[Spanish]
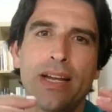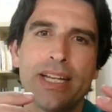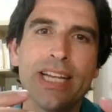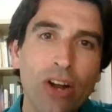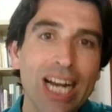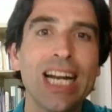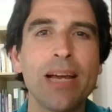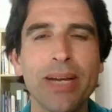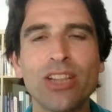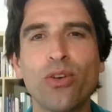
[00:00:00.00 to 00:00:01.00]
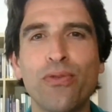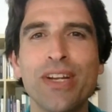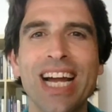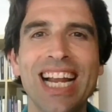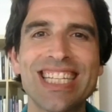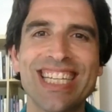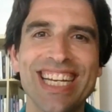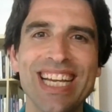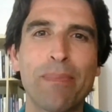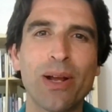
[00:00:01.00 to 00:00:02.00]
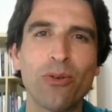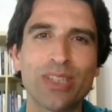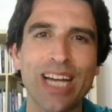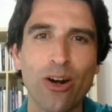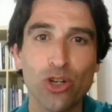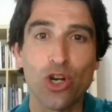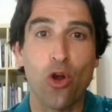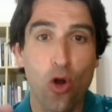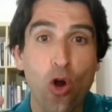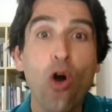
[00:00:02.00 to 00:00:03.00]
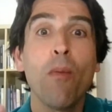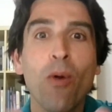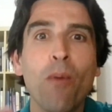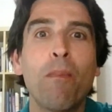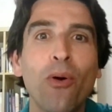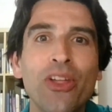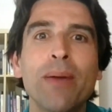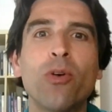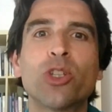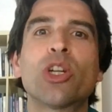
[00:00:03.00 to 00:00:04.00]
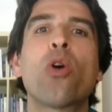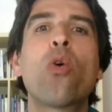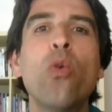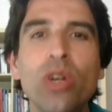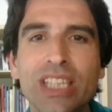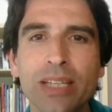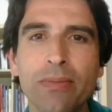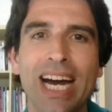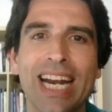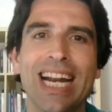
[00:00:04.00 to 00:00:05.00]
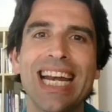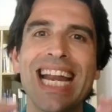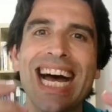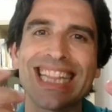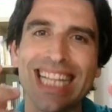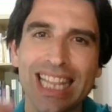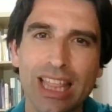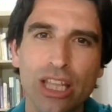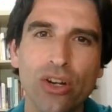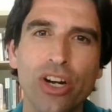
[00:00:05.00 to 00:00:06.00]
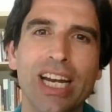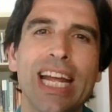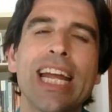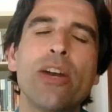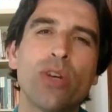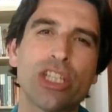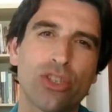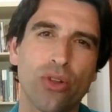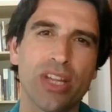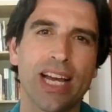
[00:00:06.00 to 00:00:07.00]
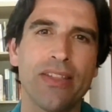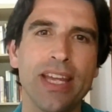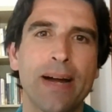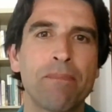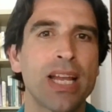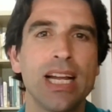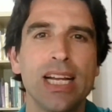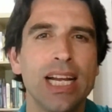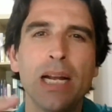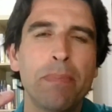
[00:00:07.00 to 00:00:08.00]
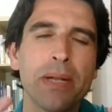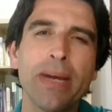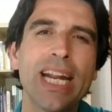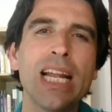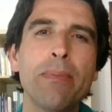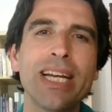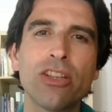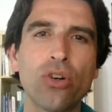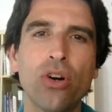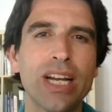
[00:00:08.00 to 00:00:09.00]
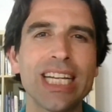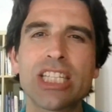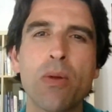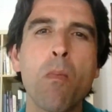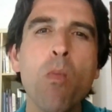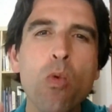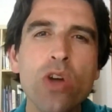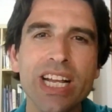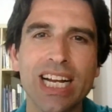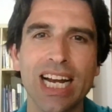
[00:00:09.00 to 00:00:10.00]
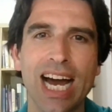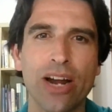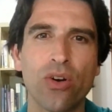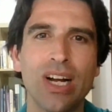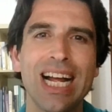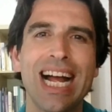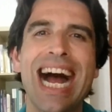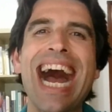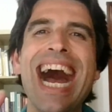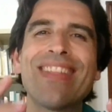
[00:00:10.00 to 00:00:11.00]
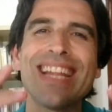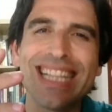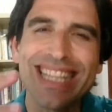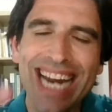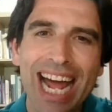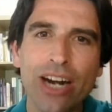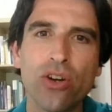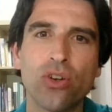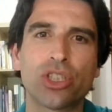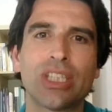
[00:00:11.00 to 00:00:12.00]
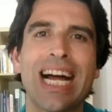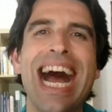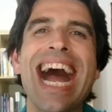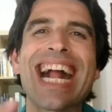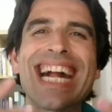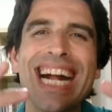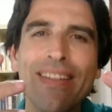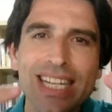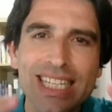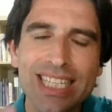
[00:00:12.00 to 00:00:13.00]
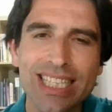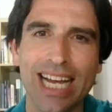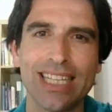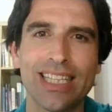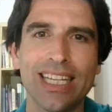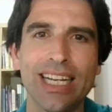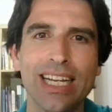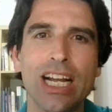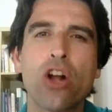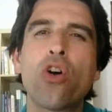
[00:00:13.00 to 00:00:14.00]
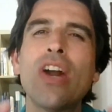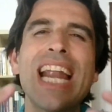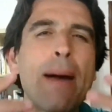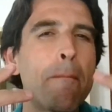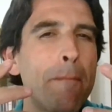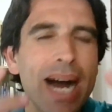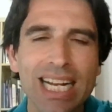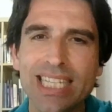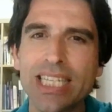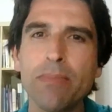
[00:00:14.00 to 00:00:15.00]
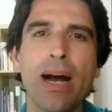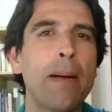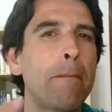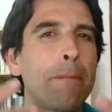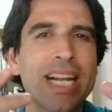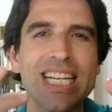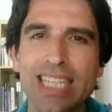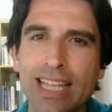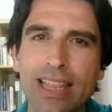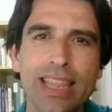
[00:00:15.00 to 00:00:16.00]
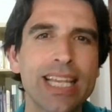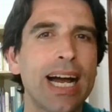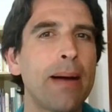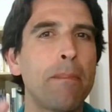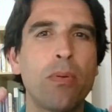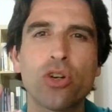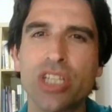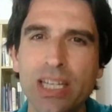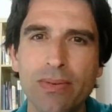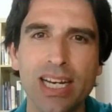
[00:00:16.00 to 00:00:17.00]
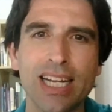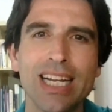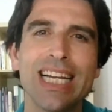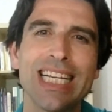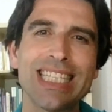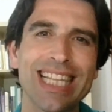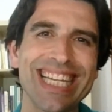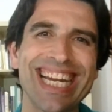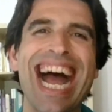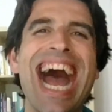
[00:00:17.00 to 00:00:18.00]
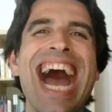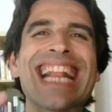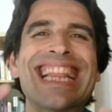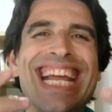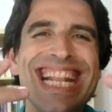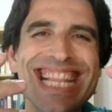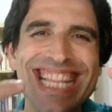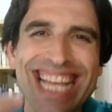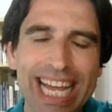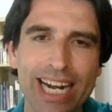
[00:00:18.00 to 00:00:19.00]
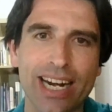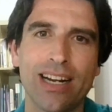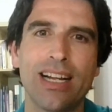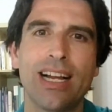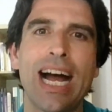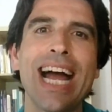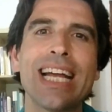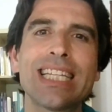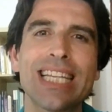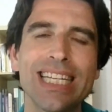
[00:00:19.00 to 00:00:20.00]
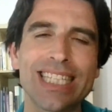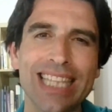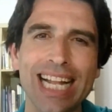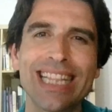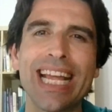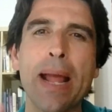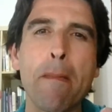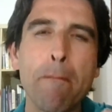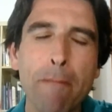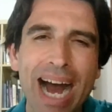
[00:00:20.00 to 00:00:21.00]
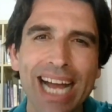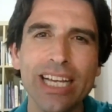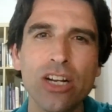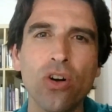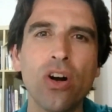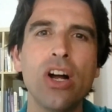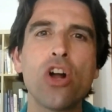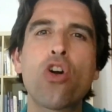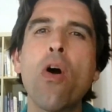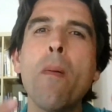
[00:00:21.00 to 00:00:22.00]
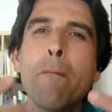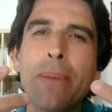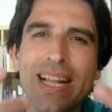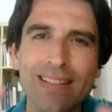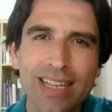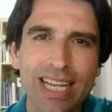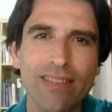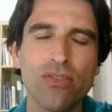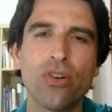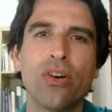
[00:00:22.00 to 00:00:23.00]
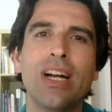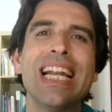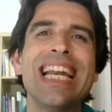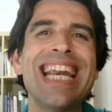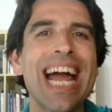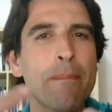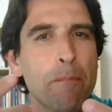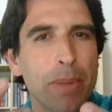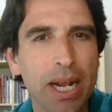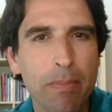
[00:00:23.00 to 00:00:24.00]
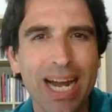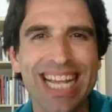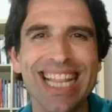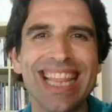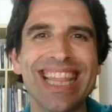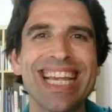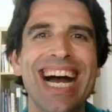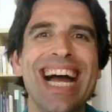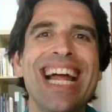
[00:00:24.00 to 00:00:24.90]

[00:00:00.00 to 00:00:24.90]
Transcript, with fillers: Y ahora el elemento final sería preguntarnos cómo podemos cultivar la atención en nuestro día a día. El primer elemento es muy claro, adentrarnos a cada instante con la máxima presencia posible, es decir, atender a ese instante mágico comprendiendo la impermanencia,